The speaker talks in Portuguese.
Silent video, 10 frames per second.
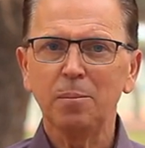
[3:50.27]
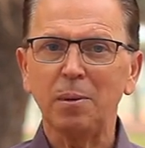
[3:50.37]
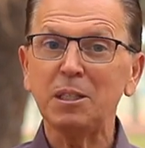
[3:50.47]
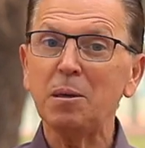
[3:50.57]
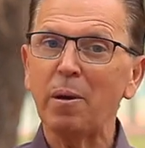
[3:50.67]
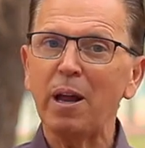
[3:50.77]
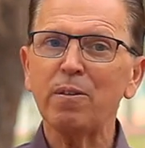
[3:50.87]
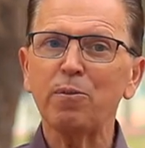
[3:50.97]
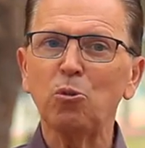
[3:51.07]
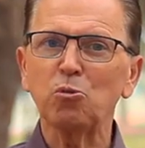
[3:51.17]
mas em
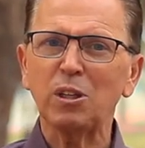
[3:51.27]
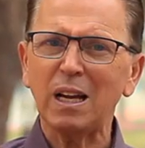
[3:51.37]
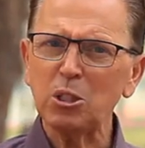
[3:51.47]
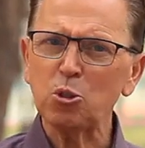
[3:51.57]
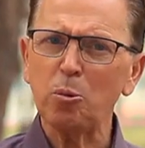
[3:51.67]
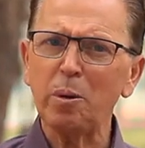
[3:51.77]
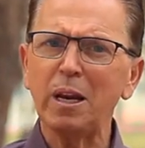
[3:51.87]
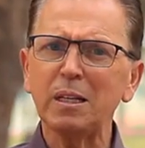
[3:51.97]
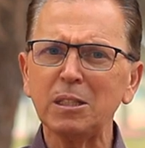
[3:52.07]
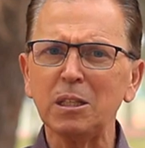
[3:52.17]
breve a vontade
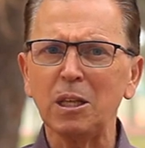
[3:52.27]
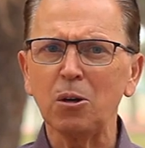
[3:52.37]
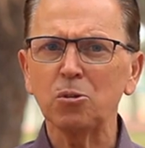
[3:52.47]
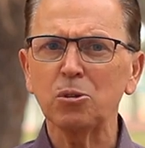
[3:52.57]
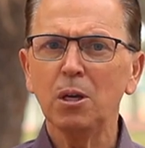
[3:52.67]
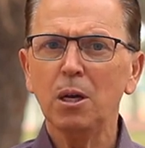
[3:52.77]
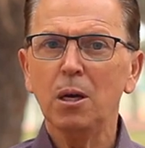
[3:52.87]
soberana de Deus